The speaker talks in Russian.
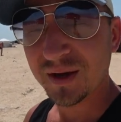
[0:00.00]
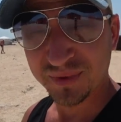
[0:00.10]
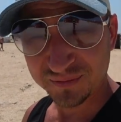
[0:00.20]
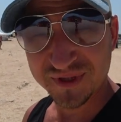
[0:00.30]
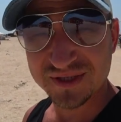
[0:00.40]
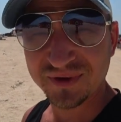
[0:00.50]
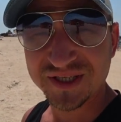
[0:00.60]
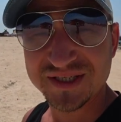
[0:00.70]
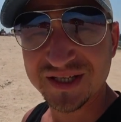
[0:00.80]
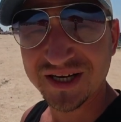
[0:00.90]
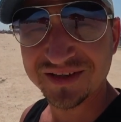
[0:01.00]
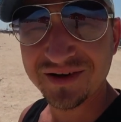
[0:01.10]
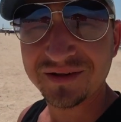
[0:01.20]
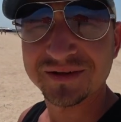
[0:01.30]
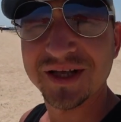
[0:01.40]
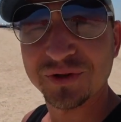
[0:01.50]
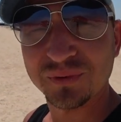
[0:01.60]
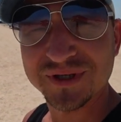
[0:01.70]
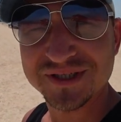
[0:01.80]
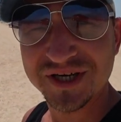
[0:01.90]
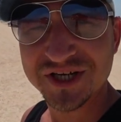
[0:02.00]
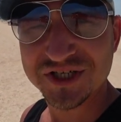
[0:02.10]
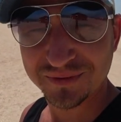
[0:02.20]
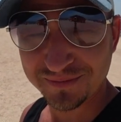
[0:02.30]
Подписывайтесь на канал. До новых встреч.